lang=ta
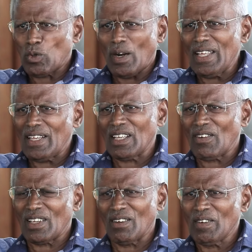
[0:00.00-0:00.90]
சொல்லலை
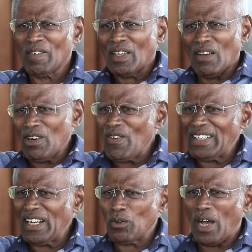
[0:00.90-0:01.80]
என்னைக்கு வரைக்கும் எவ்வளோ
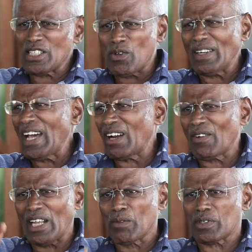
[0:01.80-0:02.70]
வாட்டி நான் கொடுக்கும் அஞ்சு வாட்டி
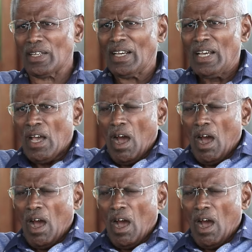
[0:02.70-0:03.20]
ஆறு வாட்டி அனுப்பிச்சிட்டேன்